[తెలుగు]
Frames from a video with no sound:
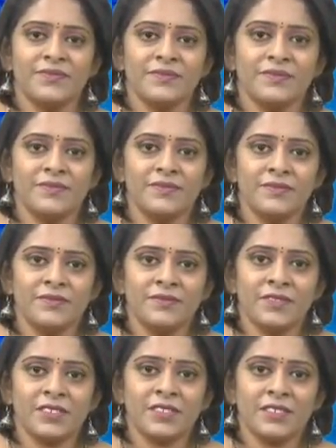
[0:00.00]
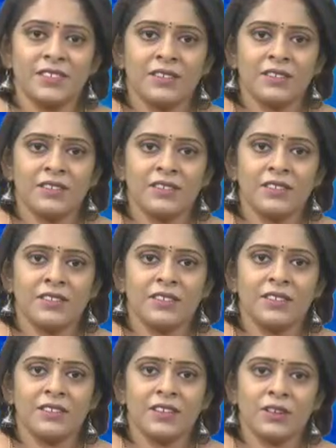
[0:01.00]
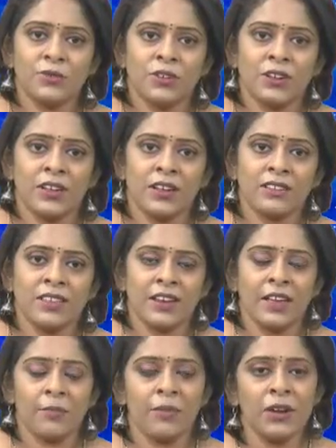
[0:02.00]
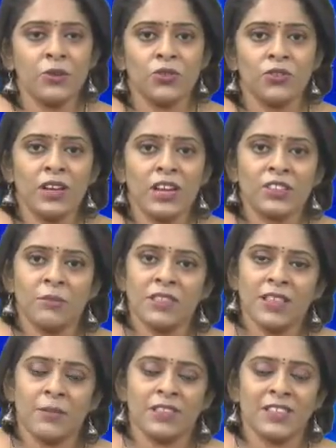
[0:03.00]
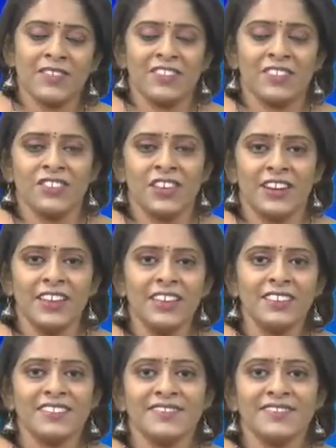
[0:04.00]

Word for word: గుంటకల్ అండి సరే అమ్మా గురువు గారికి మీ సమస్య వివరించండి